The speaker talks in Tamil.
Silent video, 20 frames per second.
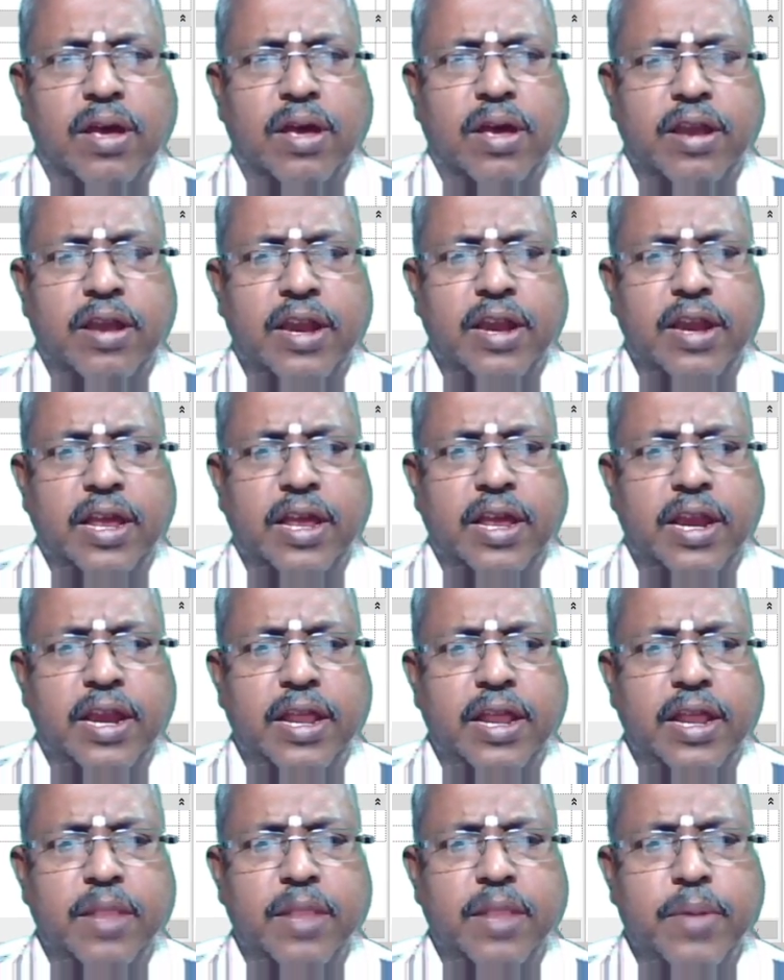கர்டன்
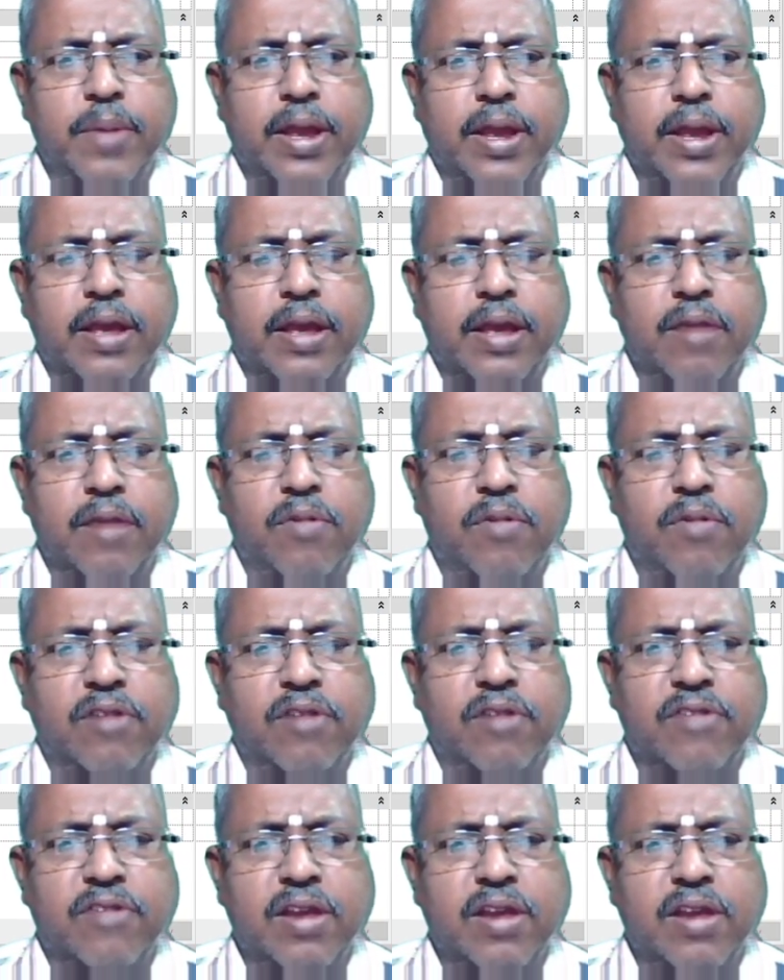கிரிட் இந்த மாதிரி கர்டன்
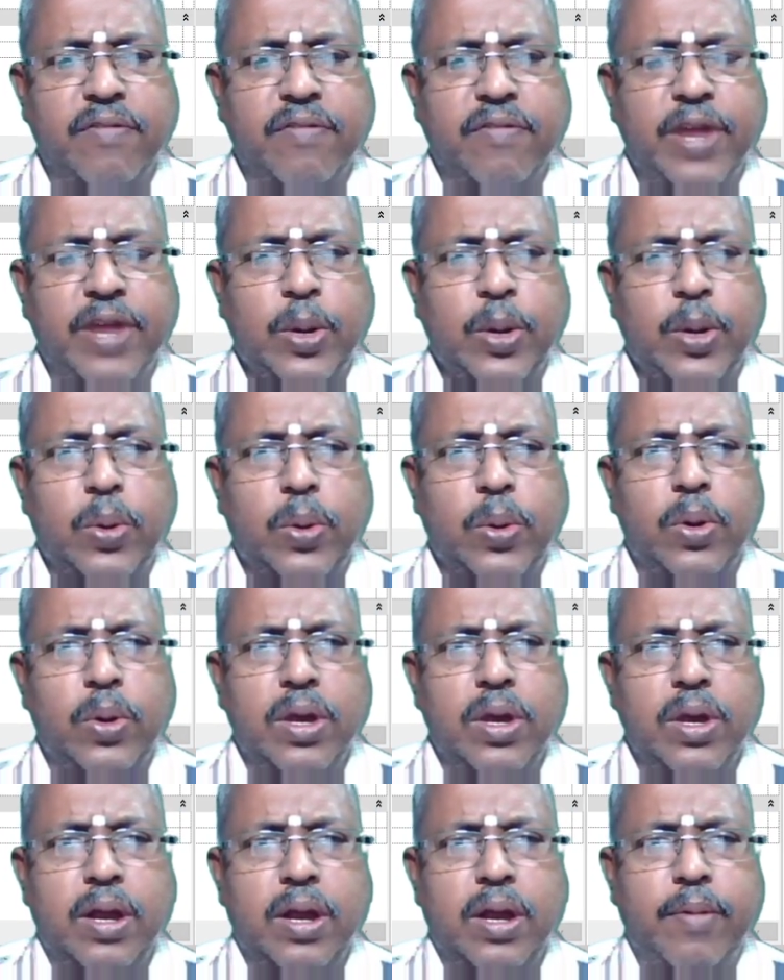வால்ஸ் எல்லாம் வேணும்
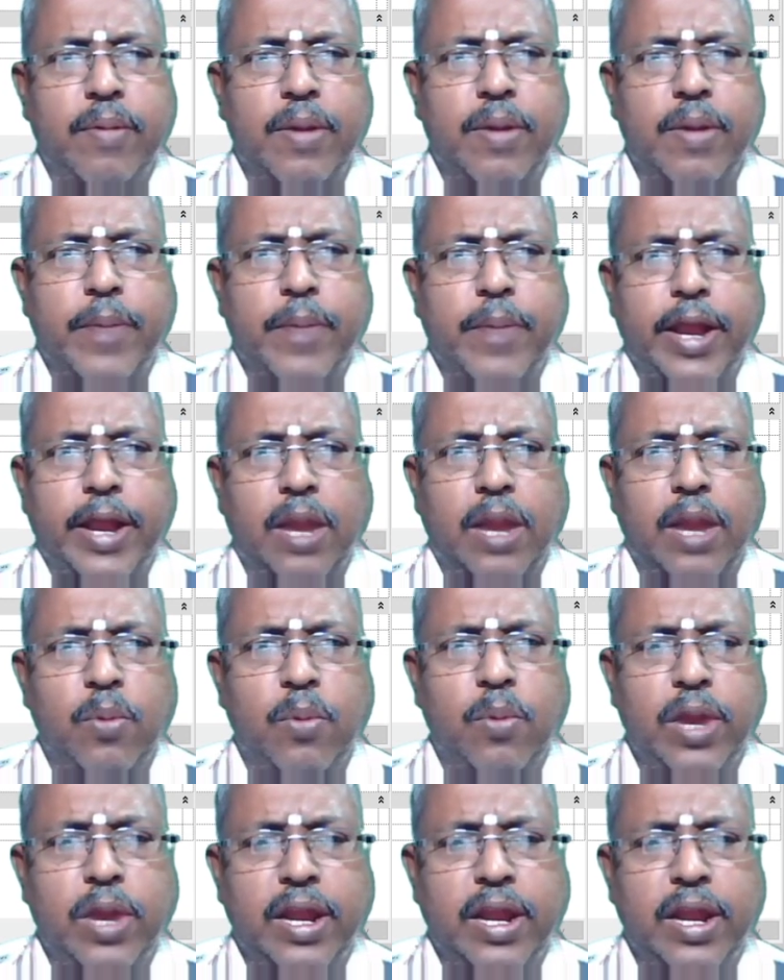அப்படின்னா பண்ணிக்கலாம்
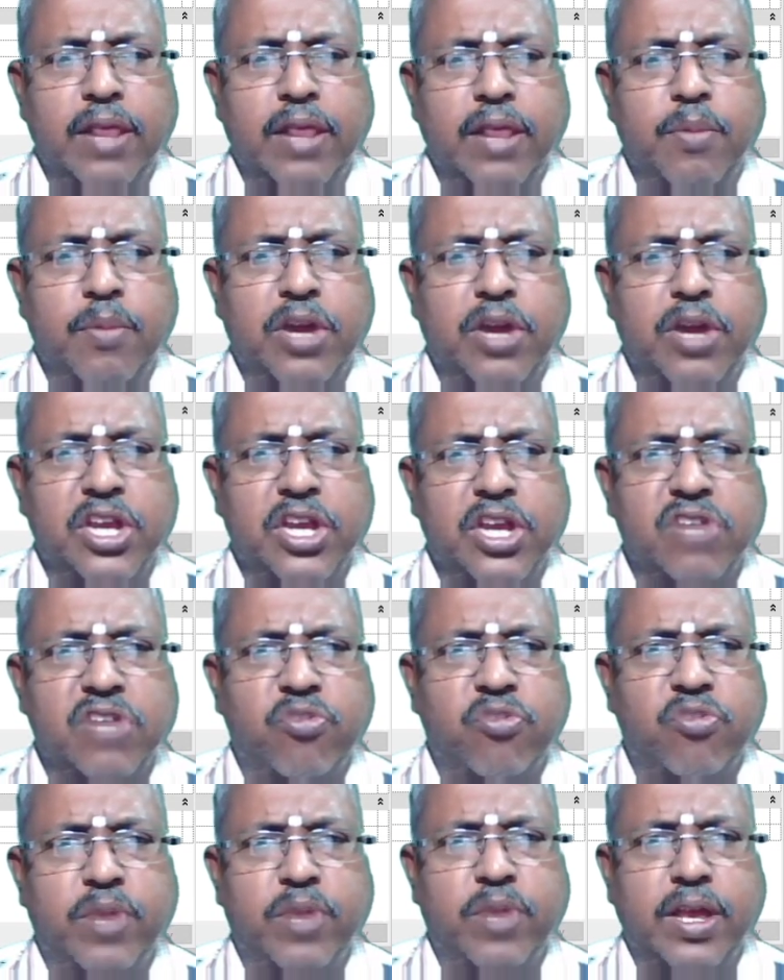முள்ளியன்கள் அந்த
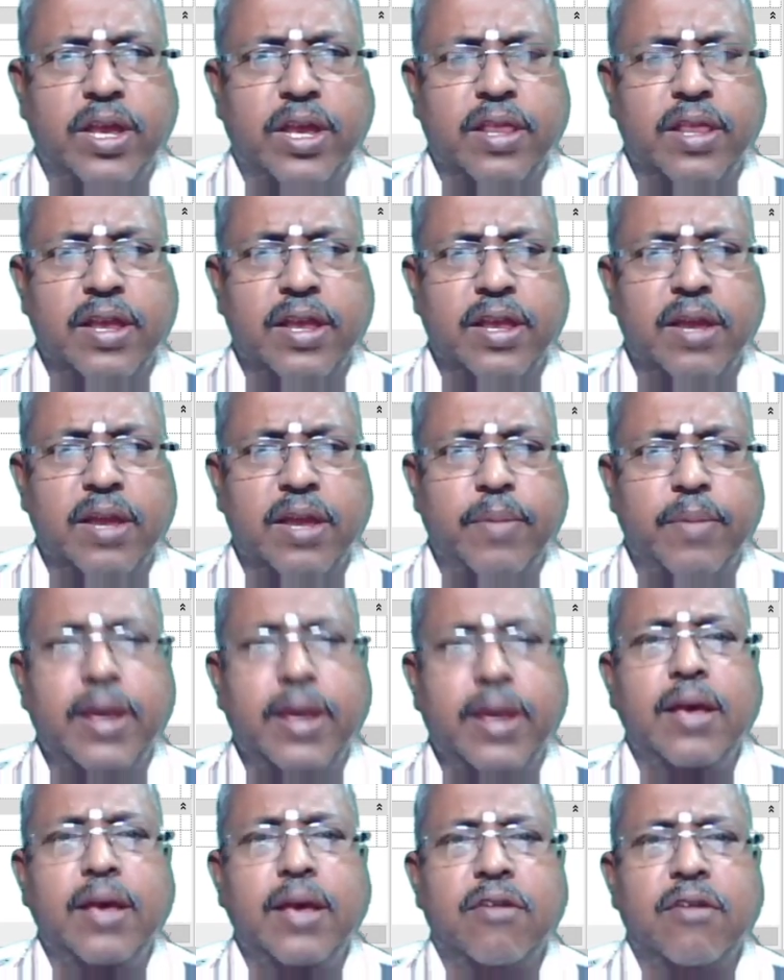பார்ட்டிஷன்ஸ் பிரிக்கிறது எல்லாமே
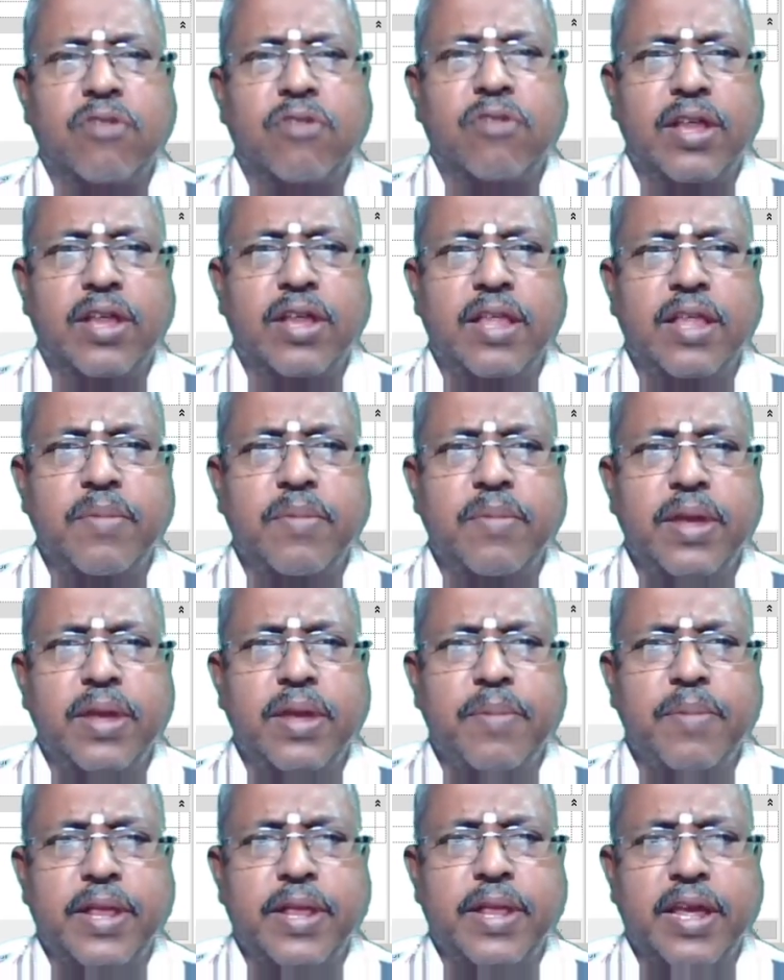ஸோ அதே மாதிரி
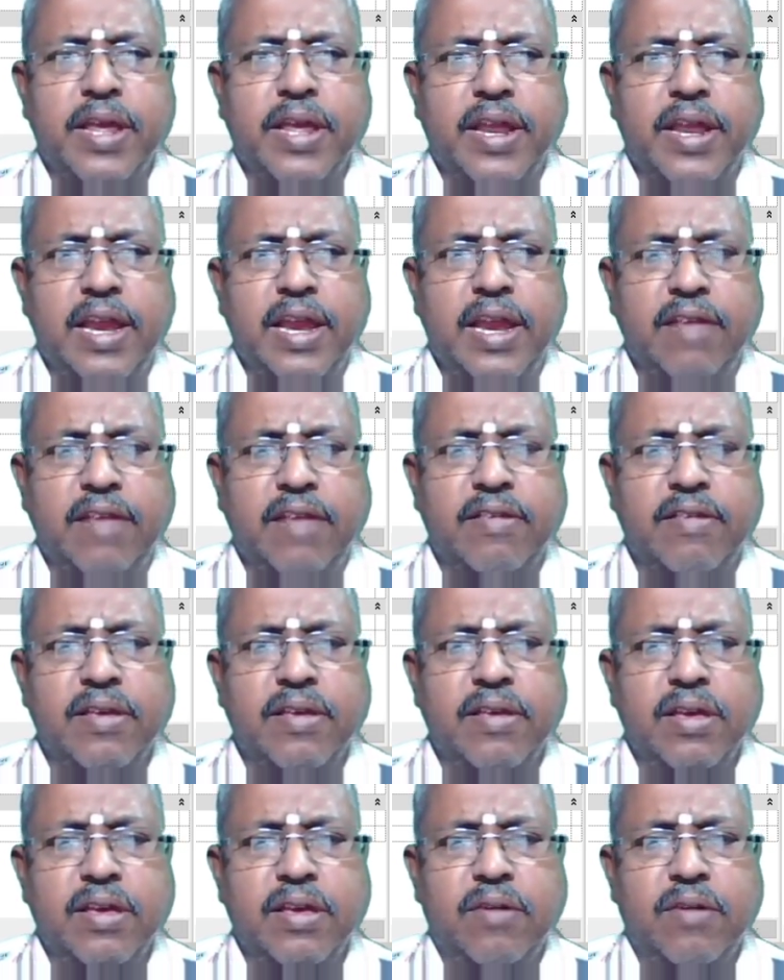பார்த்திங்கன்னா ரெயிலிங்ஸ்
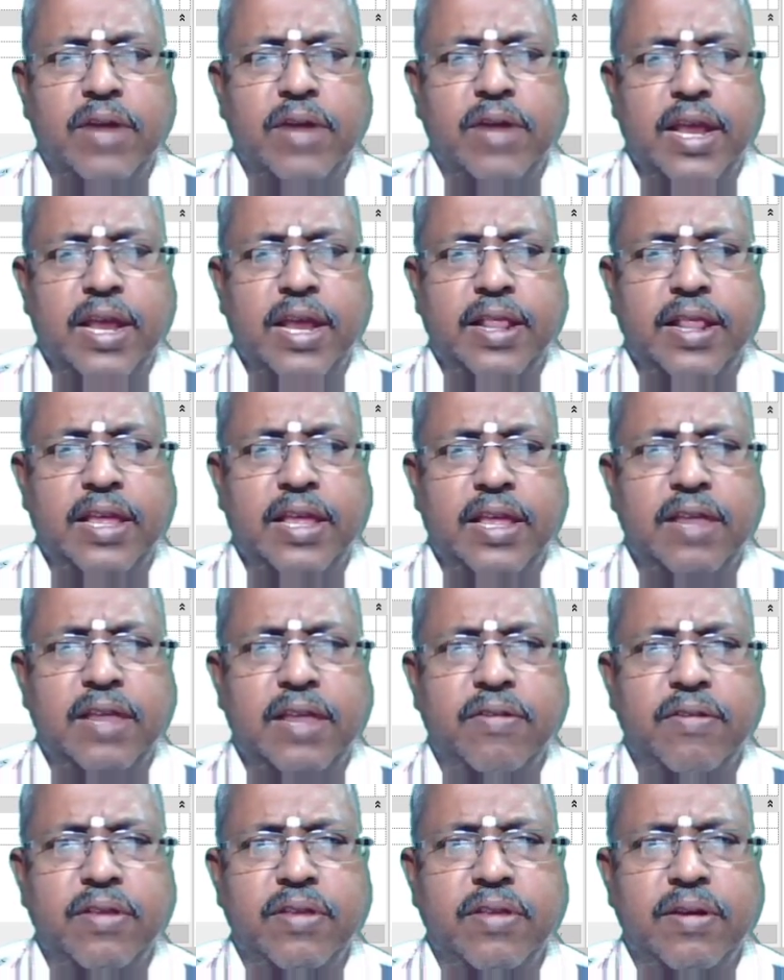ஓகே இந்த இதில்
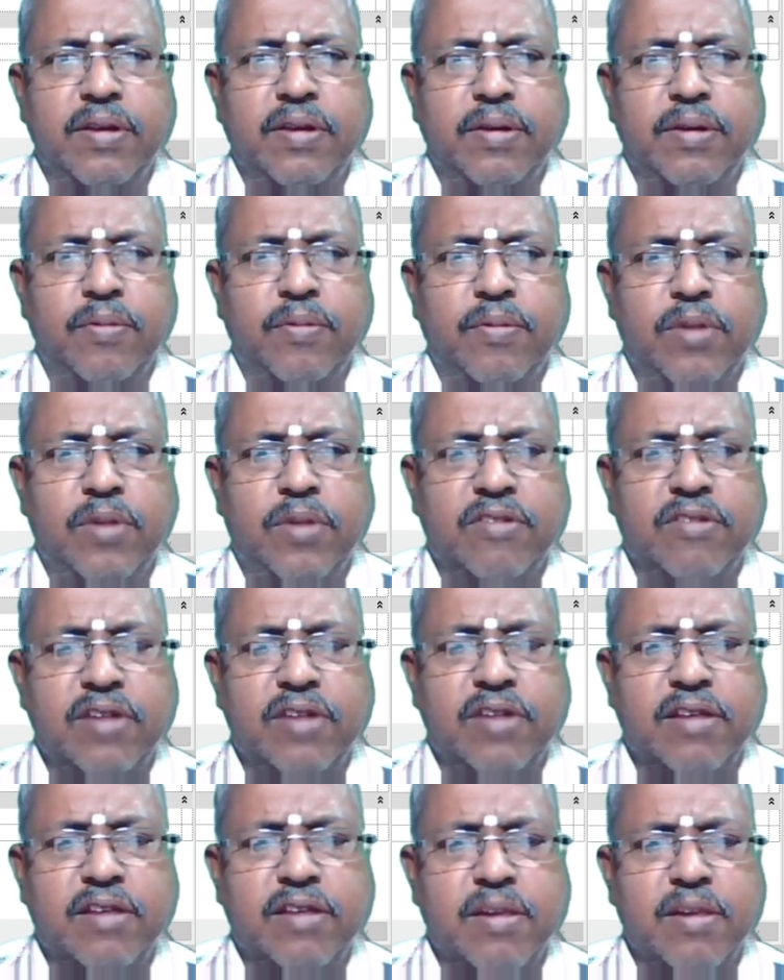வந்து உள்ள
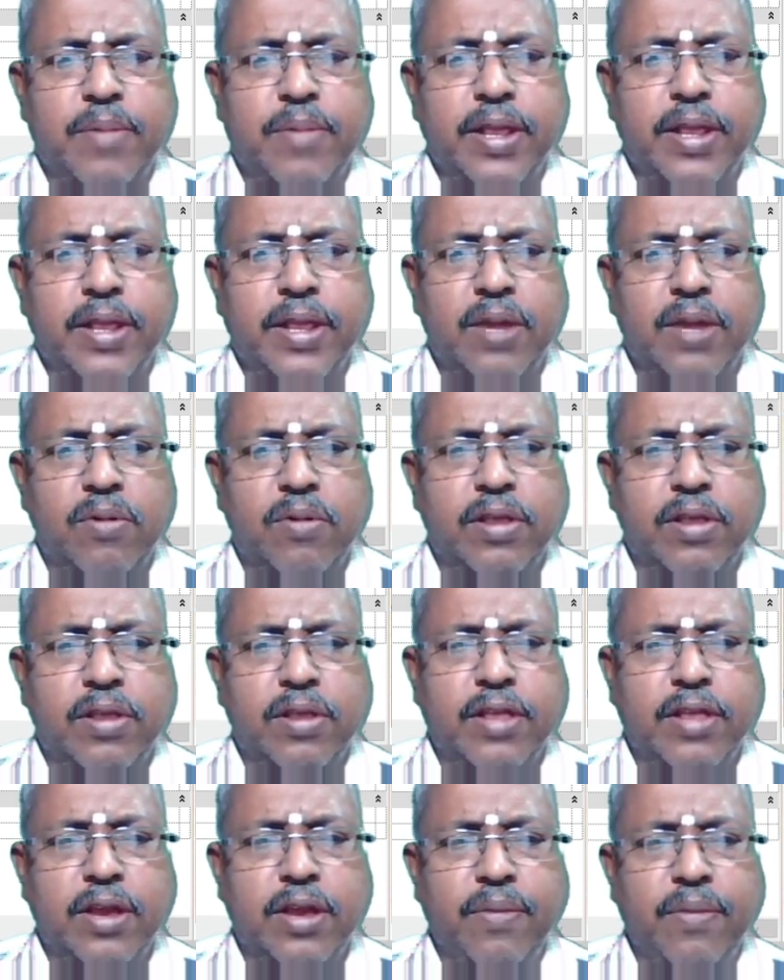ஸ்டேர்ஸில் பார்த்திங்கன்னா
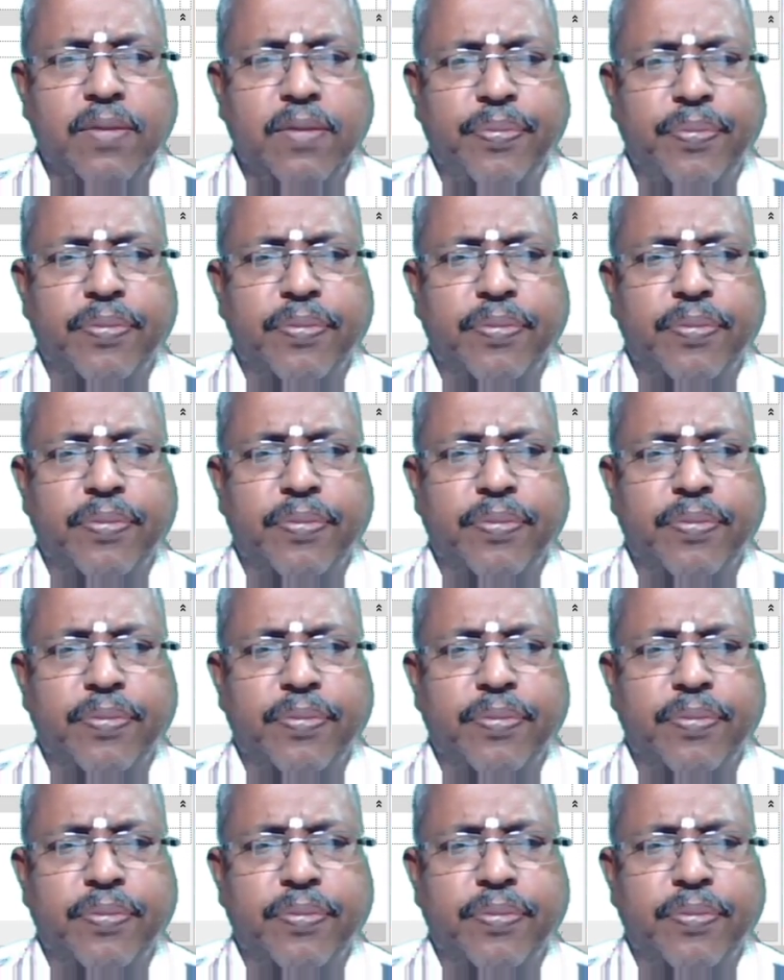உங்களுக்கு தெரியும்